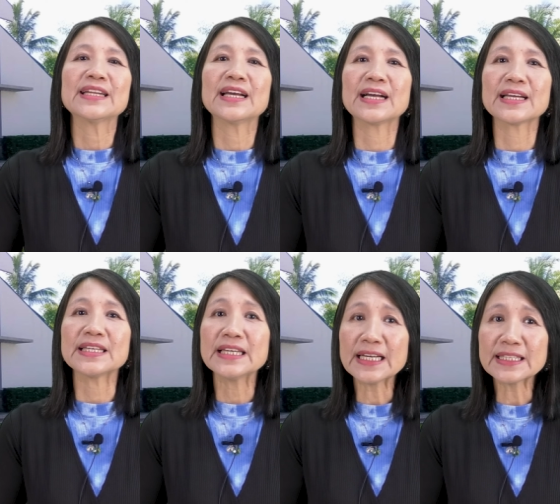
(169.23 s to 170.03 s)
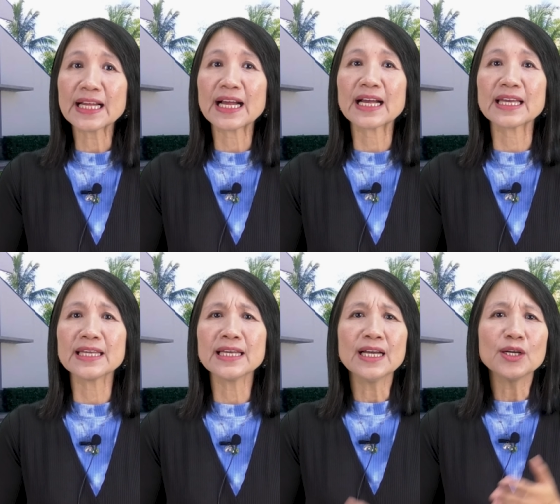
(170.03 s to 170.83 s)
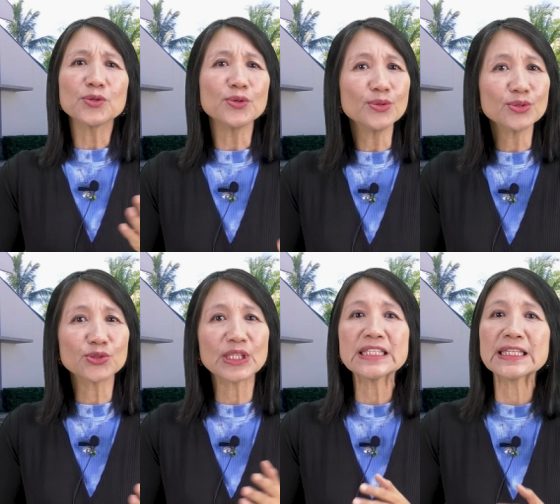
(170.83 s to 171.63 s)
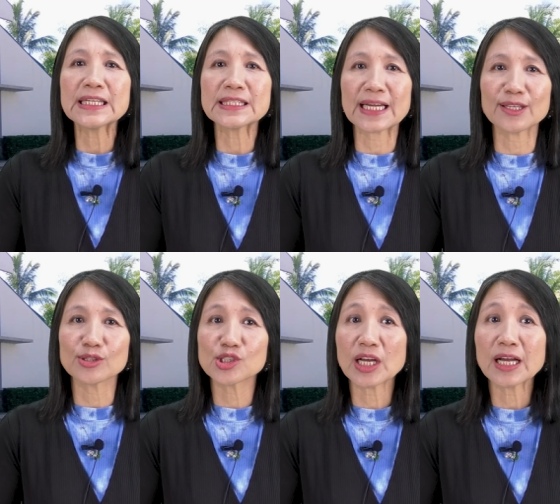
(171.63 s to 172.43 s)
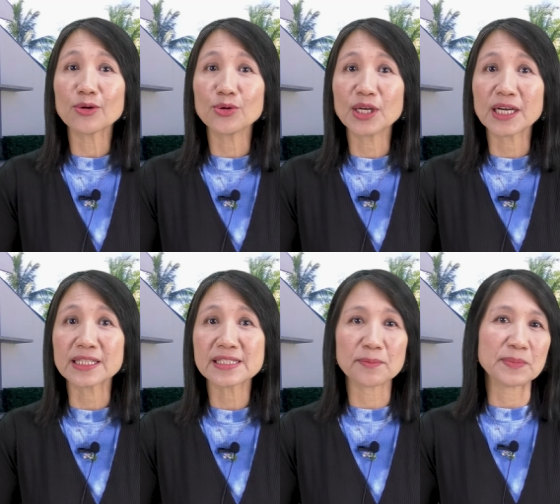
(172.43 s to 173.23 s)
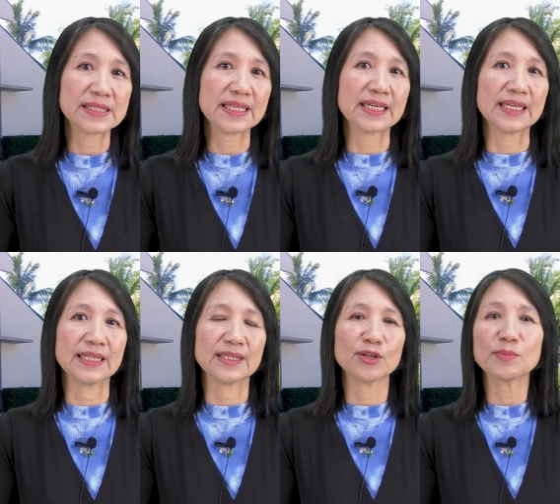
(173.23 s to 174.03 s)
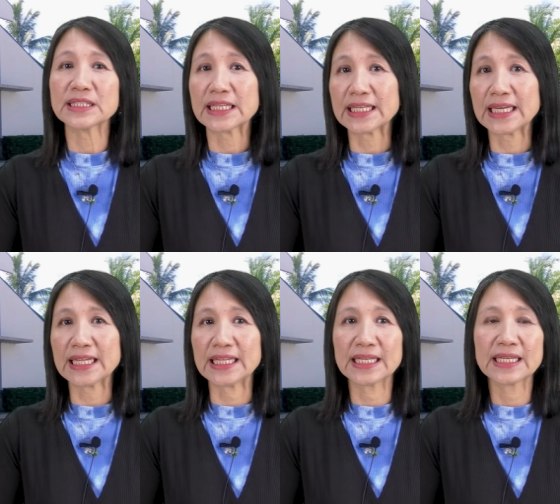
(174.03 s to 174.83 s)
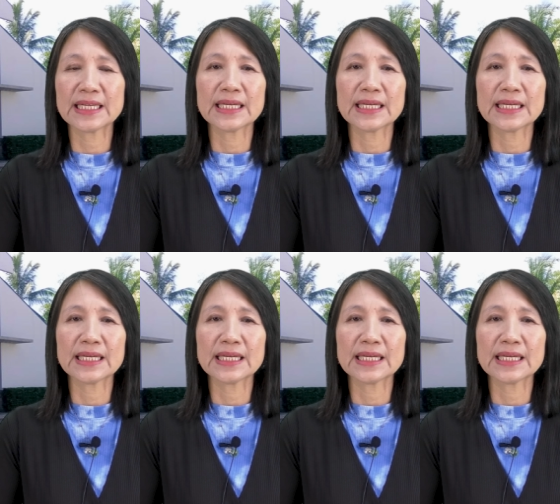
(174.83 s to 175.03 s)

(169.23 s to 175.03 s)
na yan ay kung titingin tayo sa kakulangan sa pisikal or material.